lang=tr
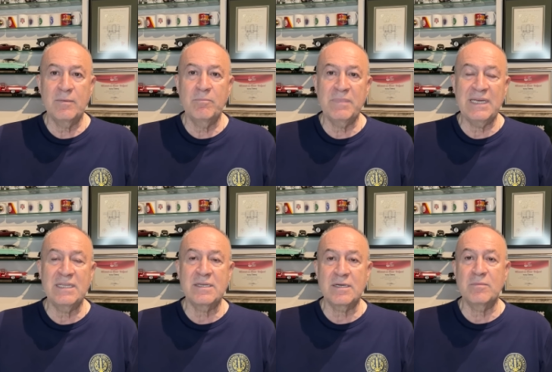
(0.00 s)
milli
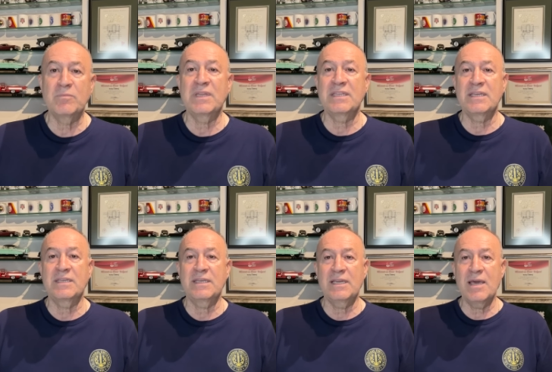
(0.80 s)
takım
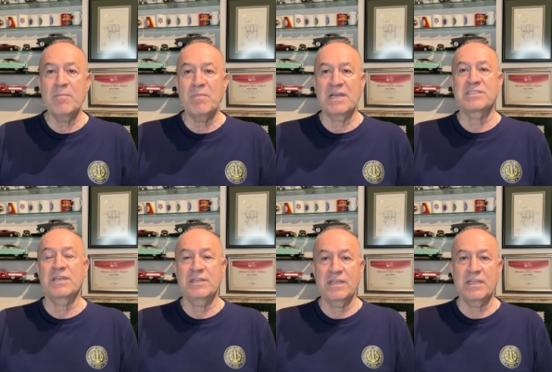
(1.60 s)
nedeniyle,
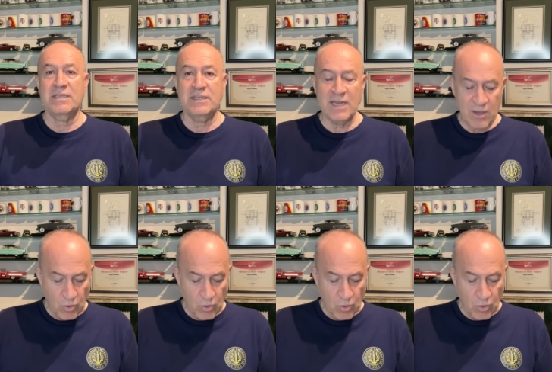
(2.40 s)
maçları nedeniyle.